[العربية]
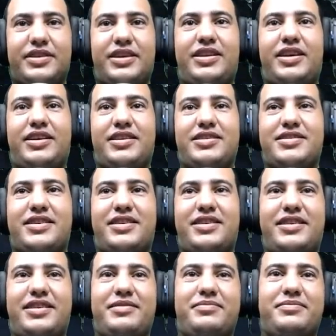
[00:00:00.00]
ايه ده يا
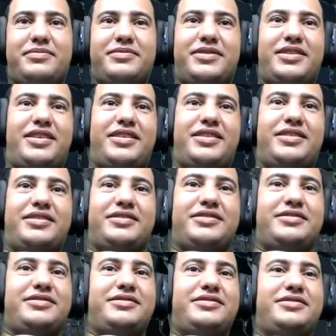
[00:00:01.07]
سلام ايه ده
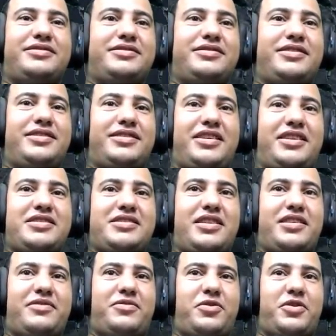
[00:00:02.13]
ده
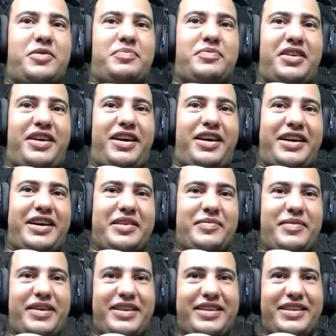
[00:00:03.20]
نزلت فوقي بطريقه
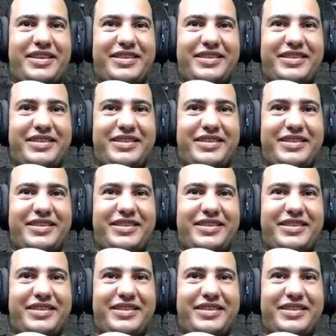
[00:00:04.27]
غريبه كده